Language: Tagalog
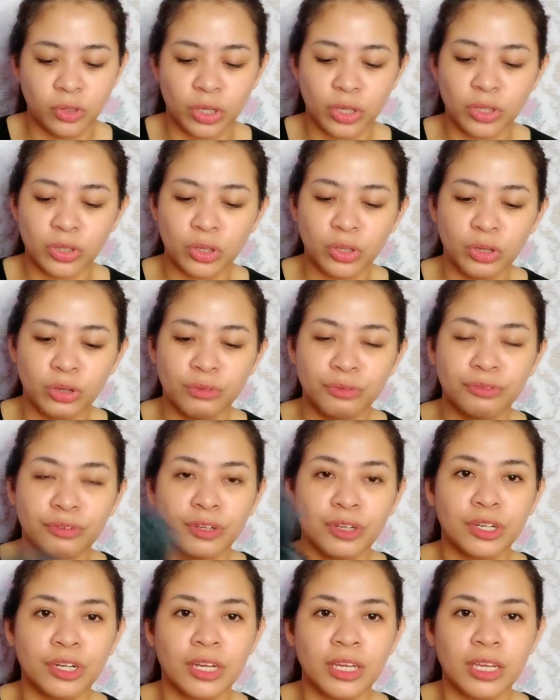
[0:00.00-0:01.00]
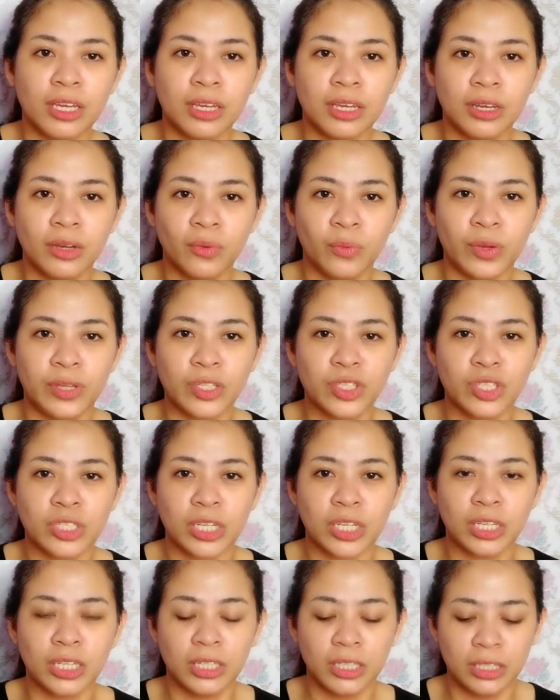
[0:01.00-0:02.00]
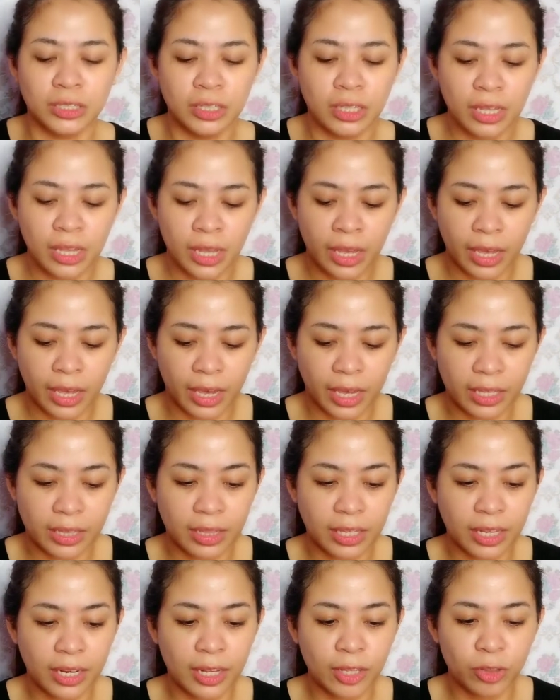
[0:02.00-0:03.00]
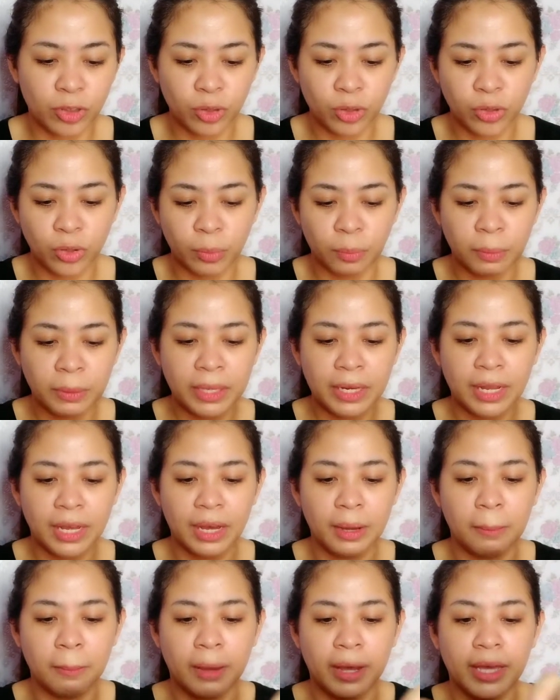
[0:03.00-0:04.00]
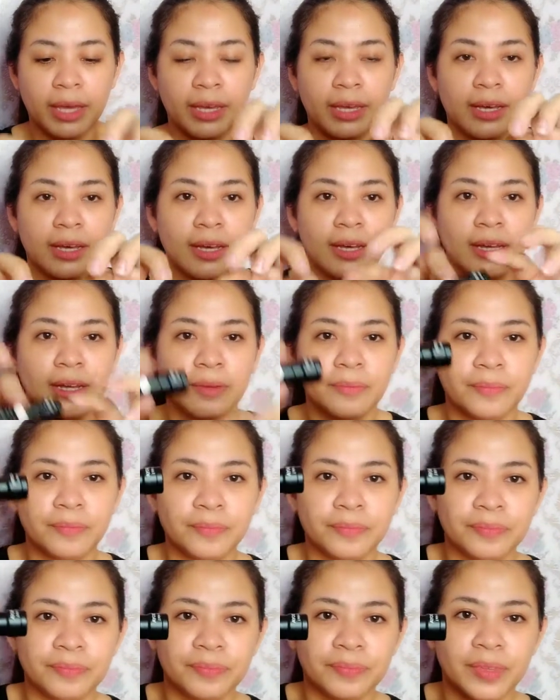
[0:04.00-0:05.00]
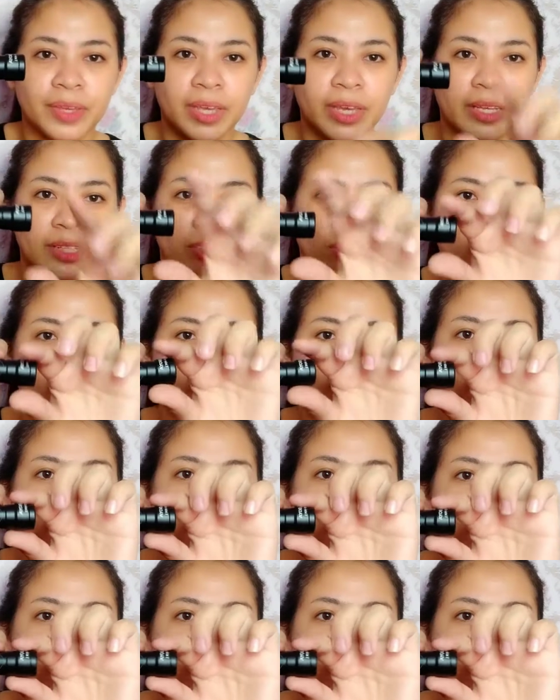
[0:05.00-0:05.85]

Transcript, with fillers: So, ito yung furry windshield, and then ito yung pinaka-mic. Ayan siya.